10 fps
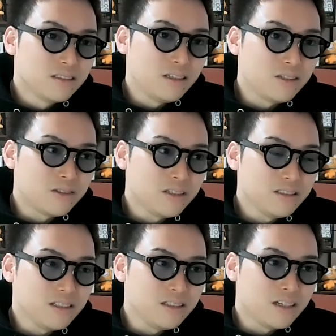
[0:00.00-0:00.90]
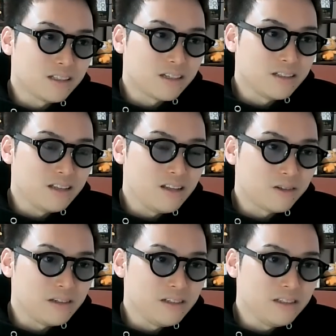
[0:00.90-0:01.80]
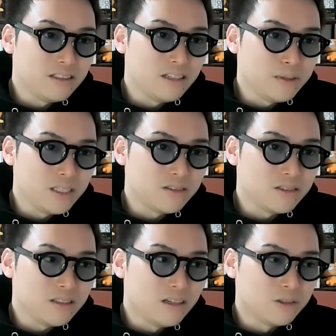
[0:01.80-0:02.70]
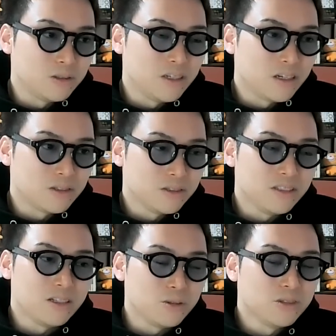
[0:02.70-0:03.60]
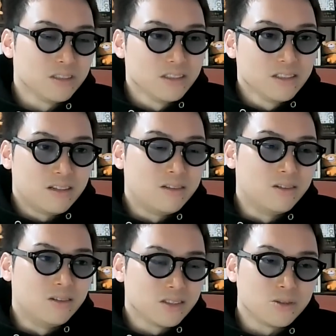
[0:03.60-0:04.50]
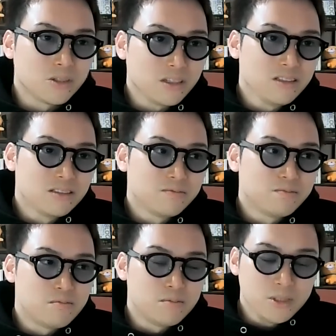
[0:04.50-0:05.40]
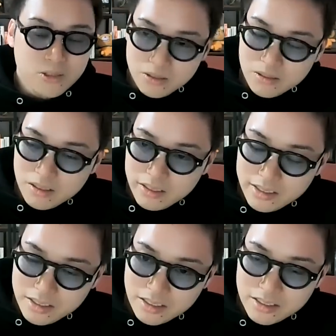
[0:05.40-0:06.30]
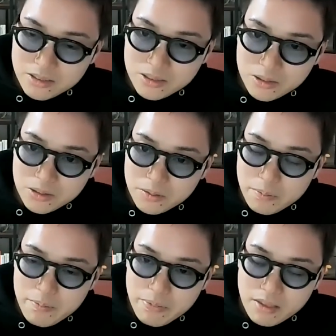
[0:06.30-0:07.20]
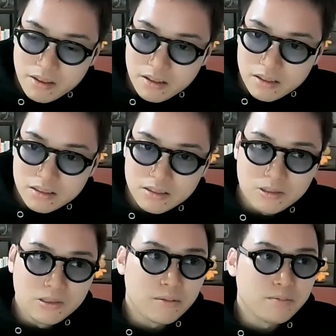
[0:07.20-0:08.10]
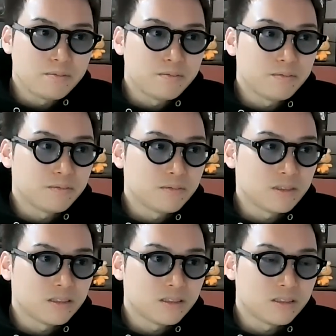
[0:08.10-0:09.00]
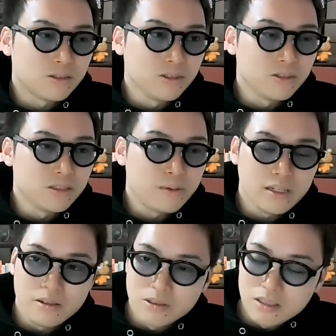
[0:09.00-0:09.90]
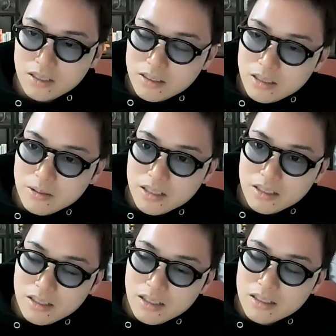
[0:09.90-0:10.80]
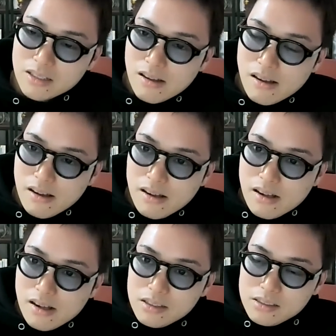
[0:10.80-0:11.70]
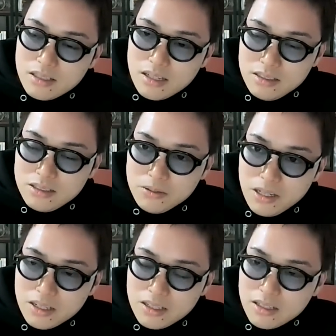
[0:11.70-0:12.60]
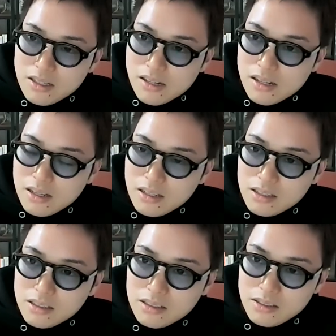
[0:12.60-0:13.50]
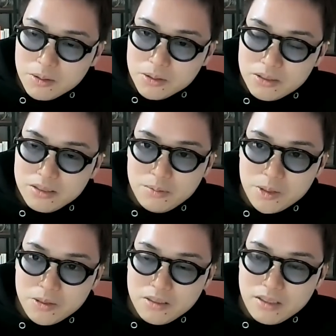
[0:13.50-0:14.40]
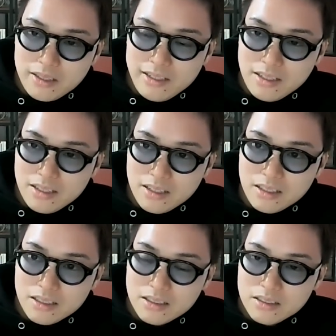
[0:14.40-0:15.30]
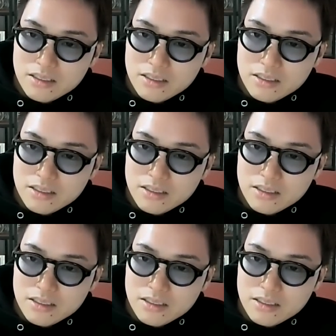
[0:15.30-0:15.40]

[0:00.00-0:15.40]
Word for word: えっ、ー、と、会社員で働いていた時に自然に身についた独学など。ああ、なるほどね。ブログの書き方で言うと、どこで、どのように勉強したかって言われたら、最初は、あ、でも普通にブログ書きながら